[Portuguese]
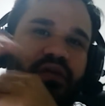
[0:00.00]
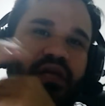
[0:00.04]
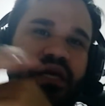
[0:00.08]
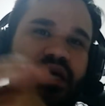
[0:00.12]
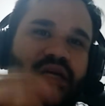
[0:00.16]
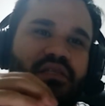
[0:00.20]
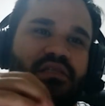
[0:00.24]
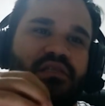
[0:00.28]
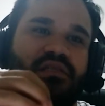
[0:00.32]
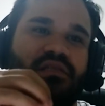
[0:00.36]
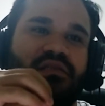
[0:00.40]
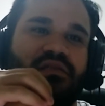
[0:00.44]

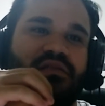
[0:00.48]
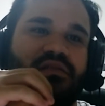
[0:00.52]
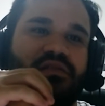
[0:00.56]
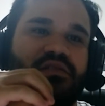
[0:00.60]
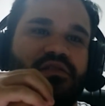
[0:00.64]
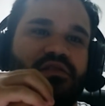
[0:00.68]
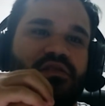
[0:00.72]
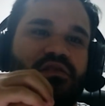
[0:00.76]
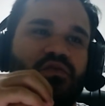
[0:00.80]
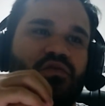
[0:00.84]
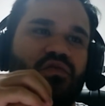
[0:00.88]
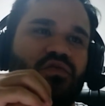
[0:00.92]
né, de, de
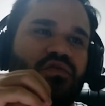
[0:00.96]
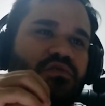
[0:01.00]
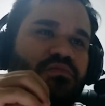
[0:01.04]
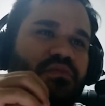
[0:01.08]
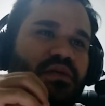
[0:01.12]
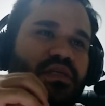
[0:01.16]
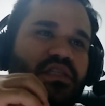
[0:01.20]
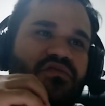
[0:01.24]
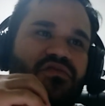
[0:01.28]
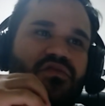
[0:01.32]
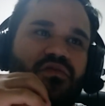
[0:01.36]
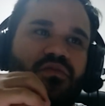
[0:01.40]
segundos,
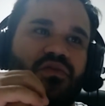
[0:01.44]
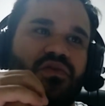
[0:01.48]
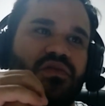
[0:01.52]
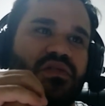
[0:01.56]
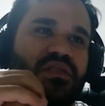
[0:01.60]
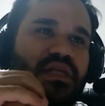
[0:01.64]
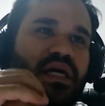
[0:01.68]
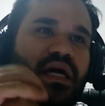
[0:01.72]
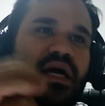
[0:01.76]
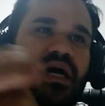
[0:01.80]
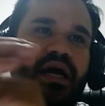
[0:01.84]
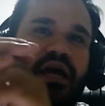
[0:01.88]
mas eu vou mostrar